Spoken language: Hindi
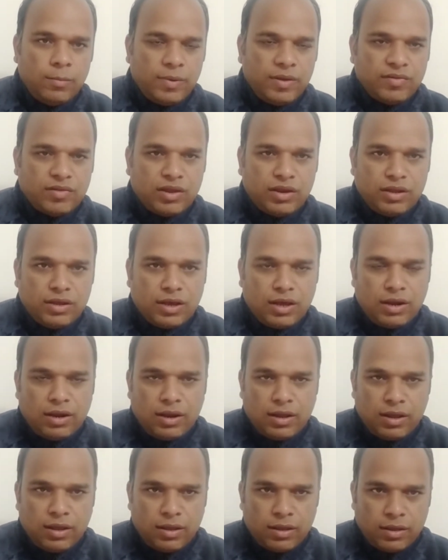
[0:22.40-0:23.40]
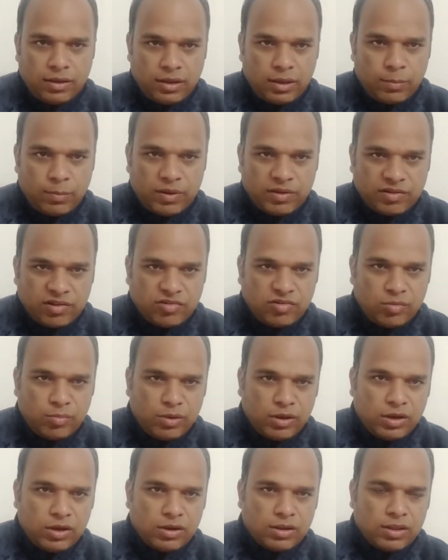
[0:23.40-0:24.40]
पैसा निकालना या पैसा
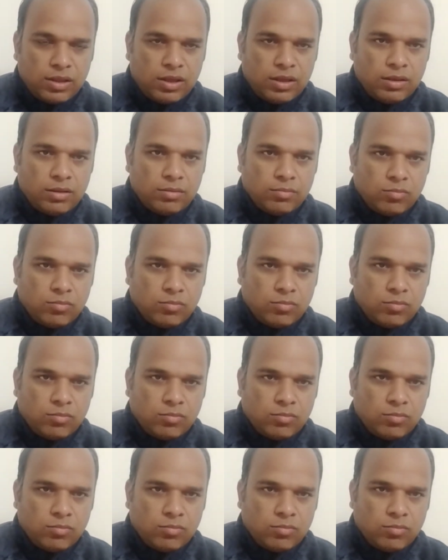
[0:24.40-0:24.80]
जमा करना